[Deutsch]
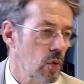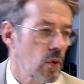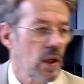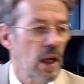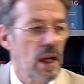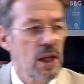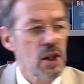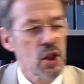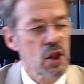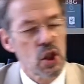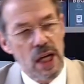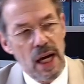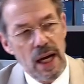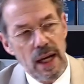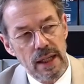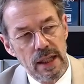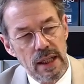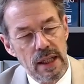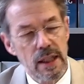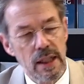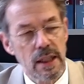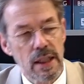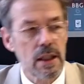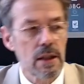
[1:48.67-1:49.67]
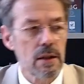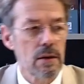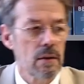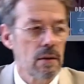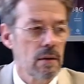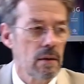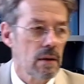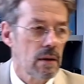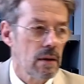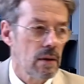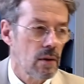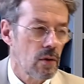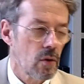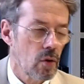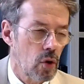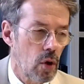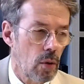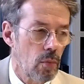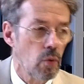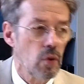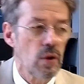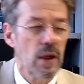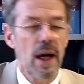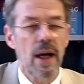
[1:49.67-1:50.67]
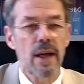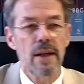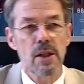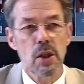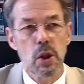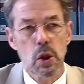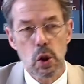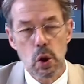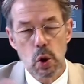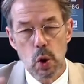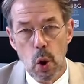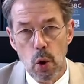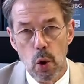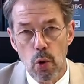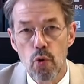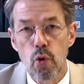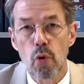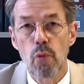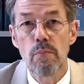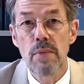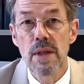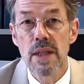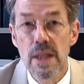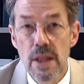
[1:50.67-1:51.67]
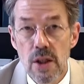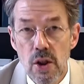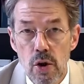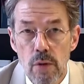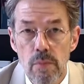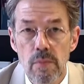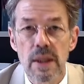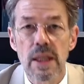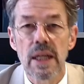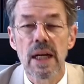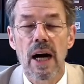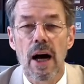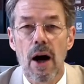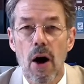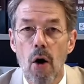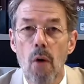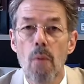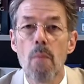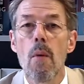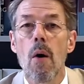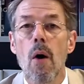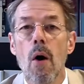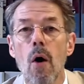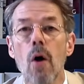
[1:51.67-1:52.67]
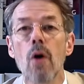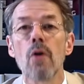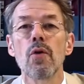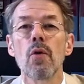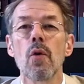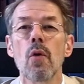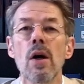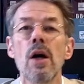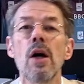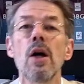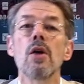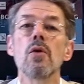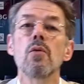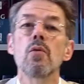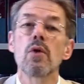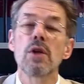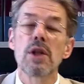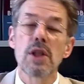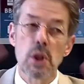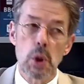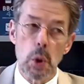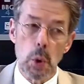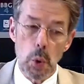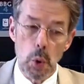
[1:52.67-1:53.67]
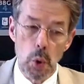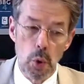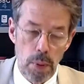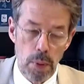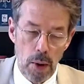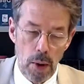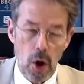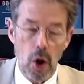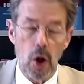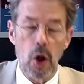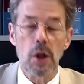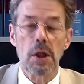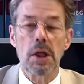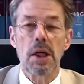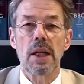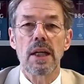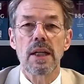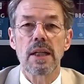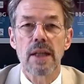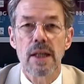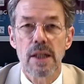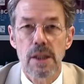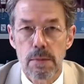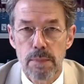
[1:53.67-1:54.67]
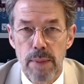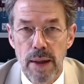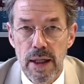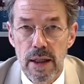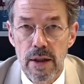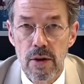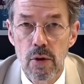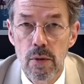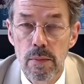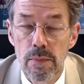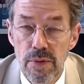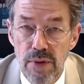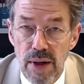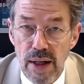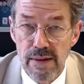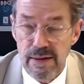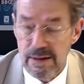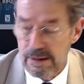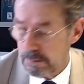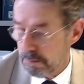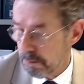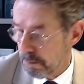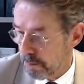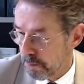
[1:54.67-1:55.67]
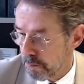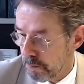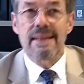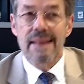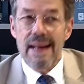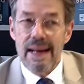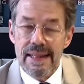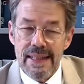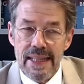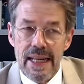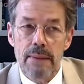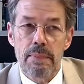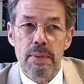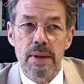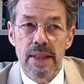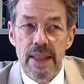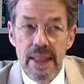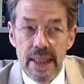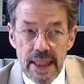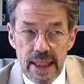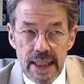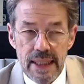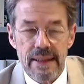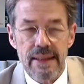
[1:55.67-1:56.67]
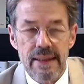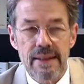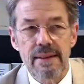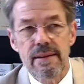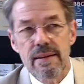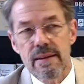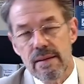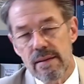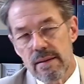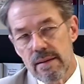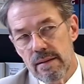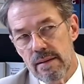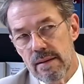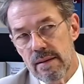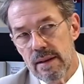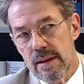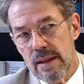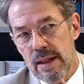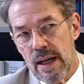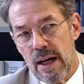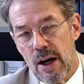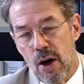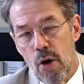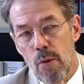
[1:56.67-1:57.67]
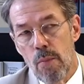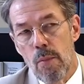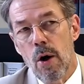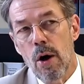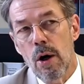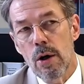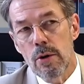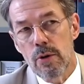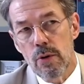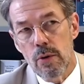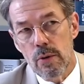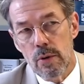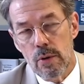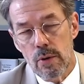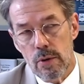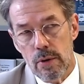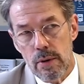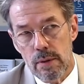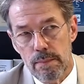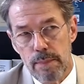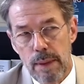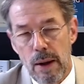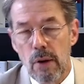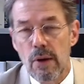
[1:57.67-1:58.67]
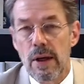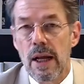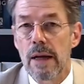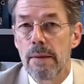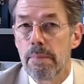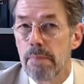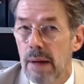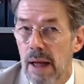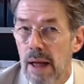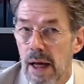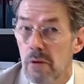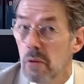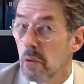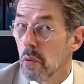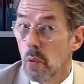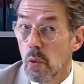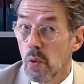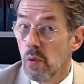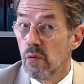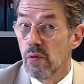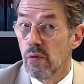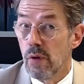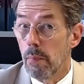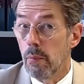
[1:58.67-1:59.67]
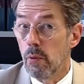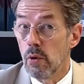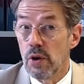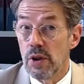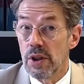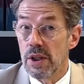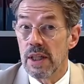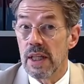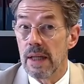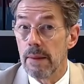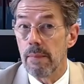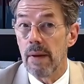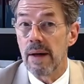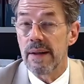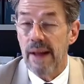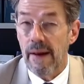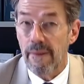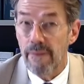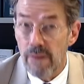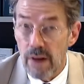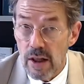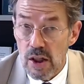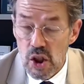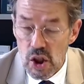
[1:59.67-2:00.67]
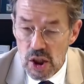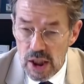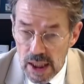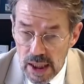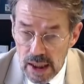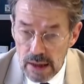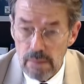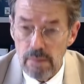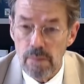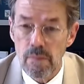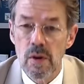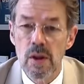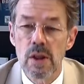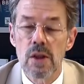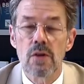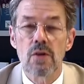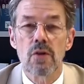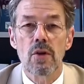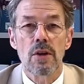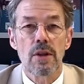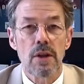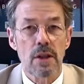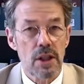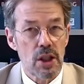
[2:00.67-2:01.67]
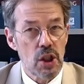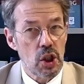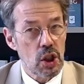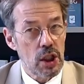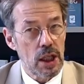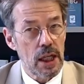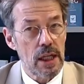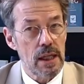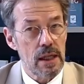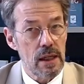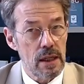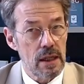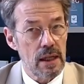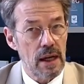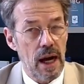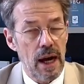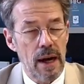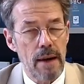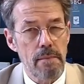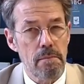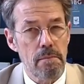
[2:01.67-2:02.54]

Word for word: oder als staatlich kommunales Kondominium, die Raumordnung, nur diese überörtlichen Aspekte umfasst. Das heißt aber nicht, dass Raumordnung und Bauleitplanung unverbunden nebeneinander stehen, sondern die stehen in